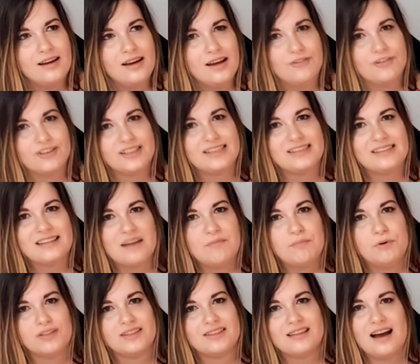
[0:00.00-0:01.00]
Eu vou tentar
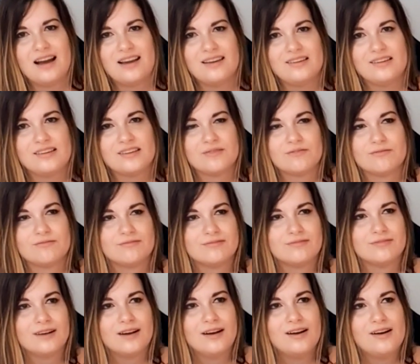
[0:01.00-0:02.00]
botar aí
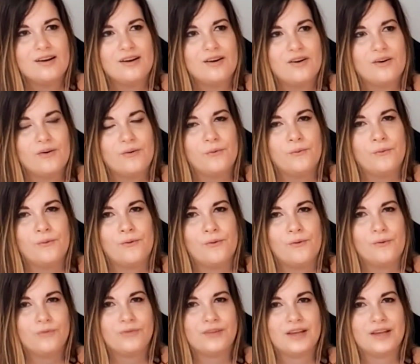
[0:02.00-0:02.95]
um,